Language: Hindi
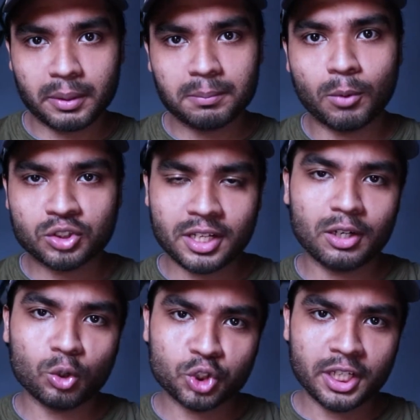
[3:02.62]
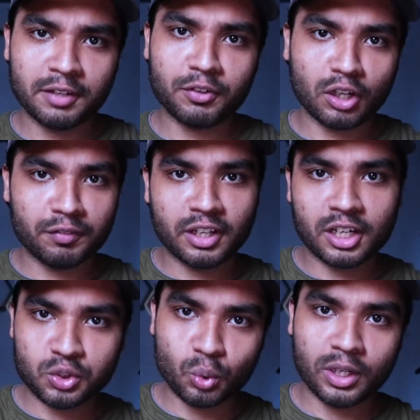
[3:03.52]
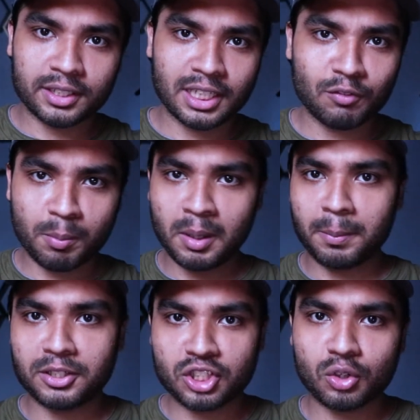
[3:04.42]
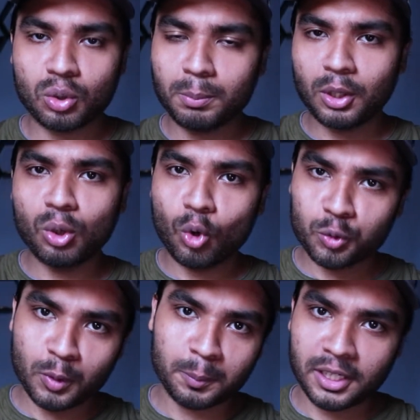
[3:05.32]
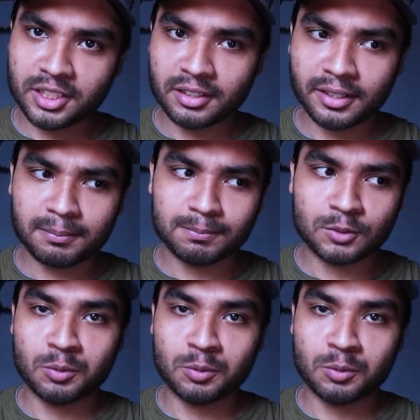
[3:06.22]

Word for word: में बहुत सारे लोग जो नई नई फोटोग्राफी करना शुरू करते हैं वो अपने पर्चर को बिल्कुल लोस पॉइंट पे ले जाते हैं